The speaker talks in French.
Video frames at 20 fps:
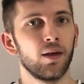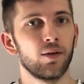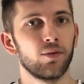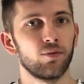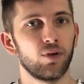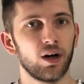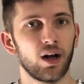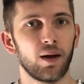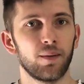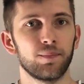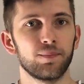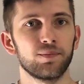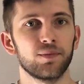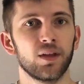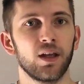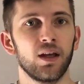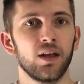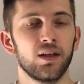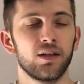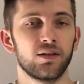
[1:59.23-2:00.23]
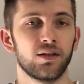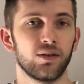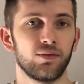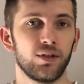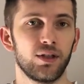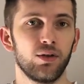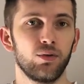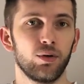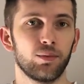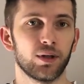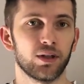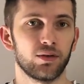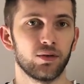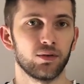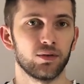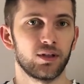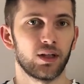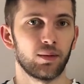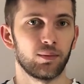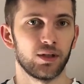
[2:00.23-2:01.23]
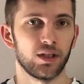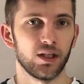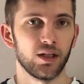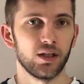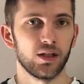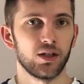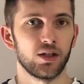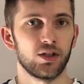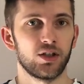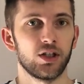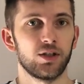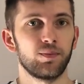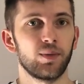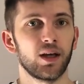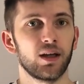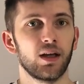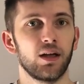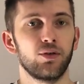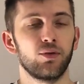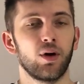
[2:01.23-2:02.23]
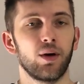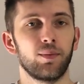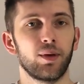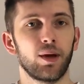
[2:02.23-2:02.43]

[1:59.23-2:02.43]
Voilà, cette vidéo est maintenant terminée, j'espère qu'elle t'aura